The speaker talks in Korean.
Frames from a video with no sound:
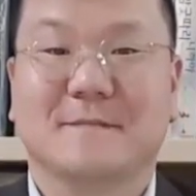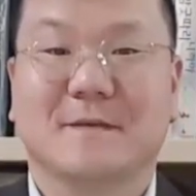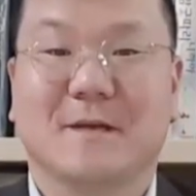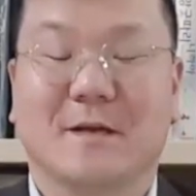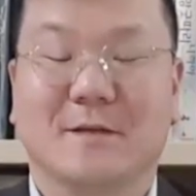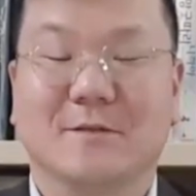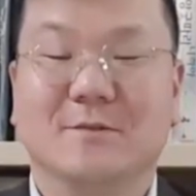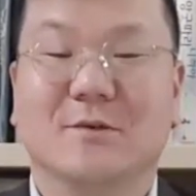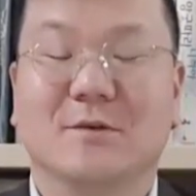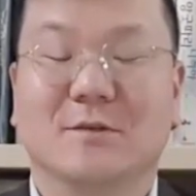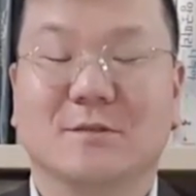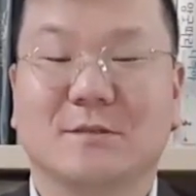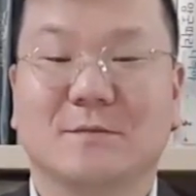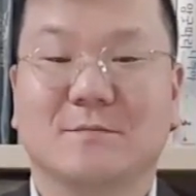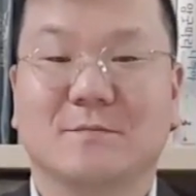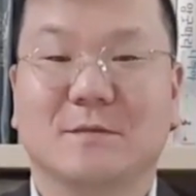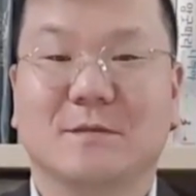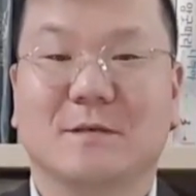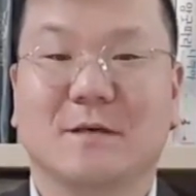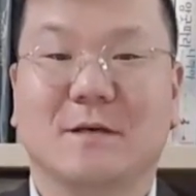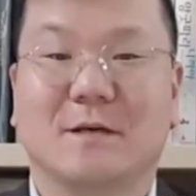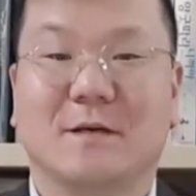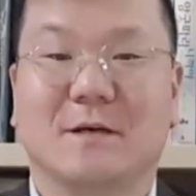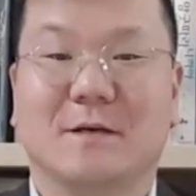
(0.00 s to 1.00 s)

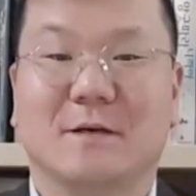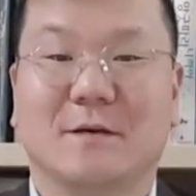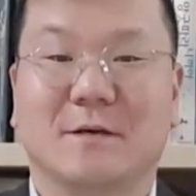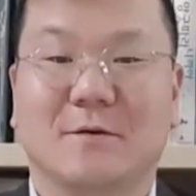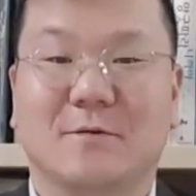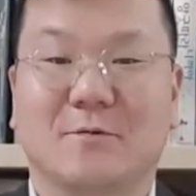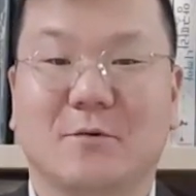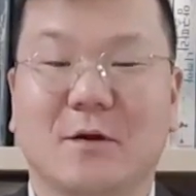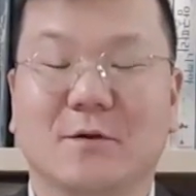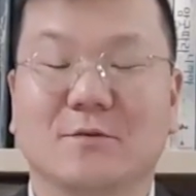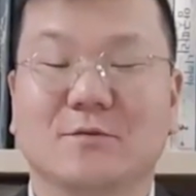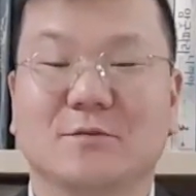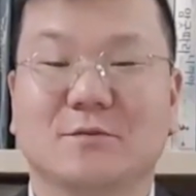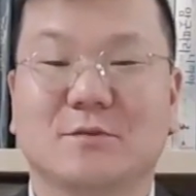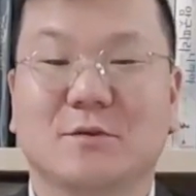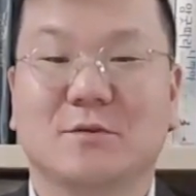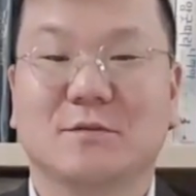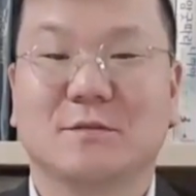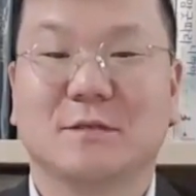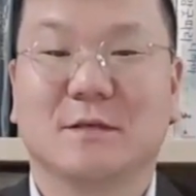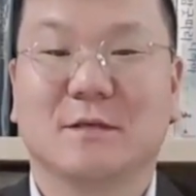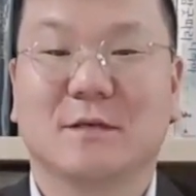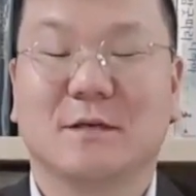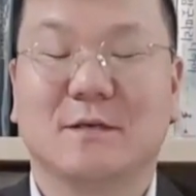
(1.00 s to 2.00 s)
안녕하십니까
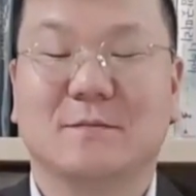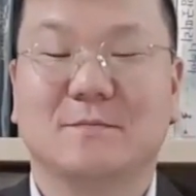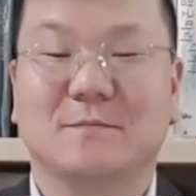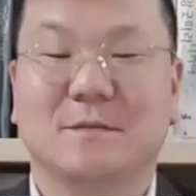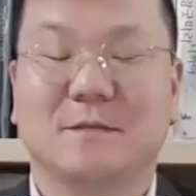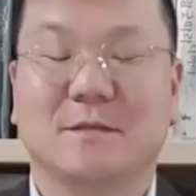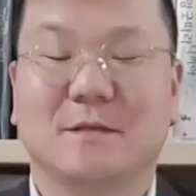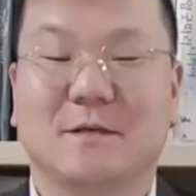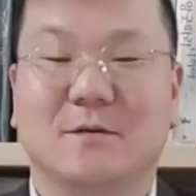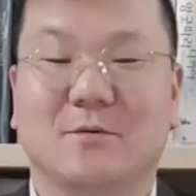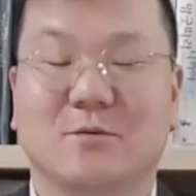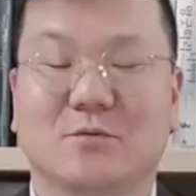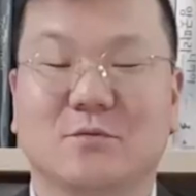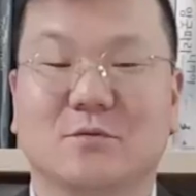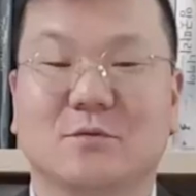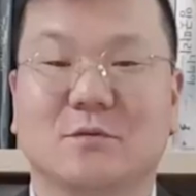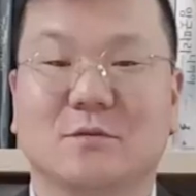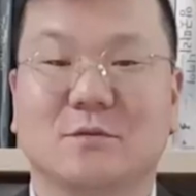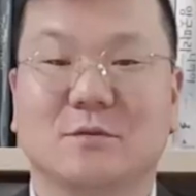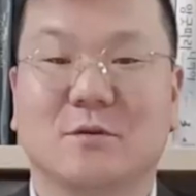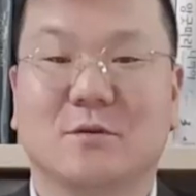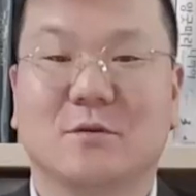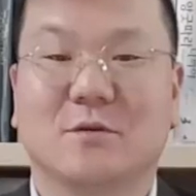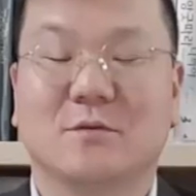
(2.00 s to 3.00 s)
황규철 작가입니다
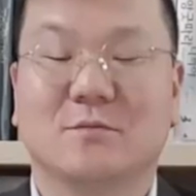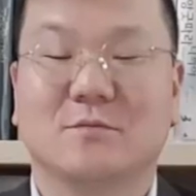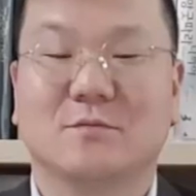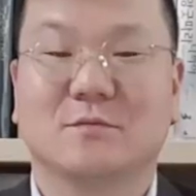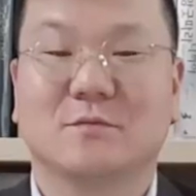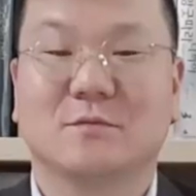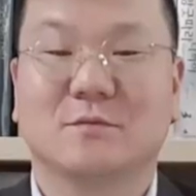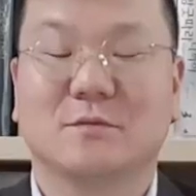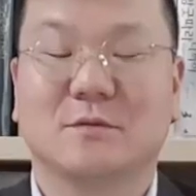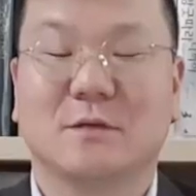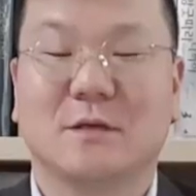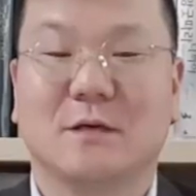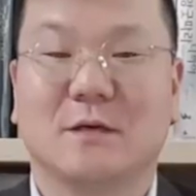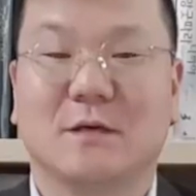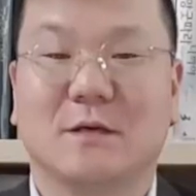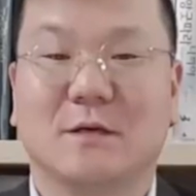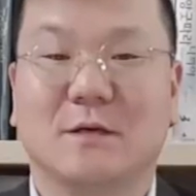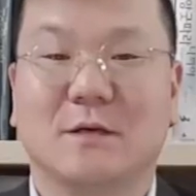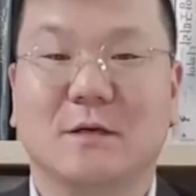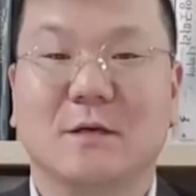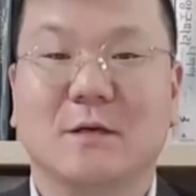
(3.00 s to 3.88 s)
오늘은 여러분들과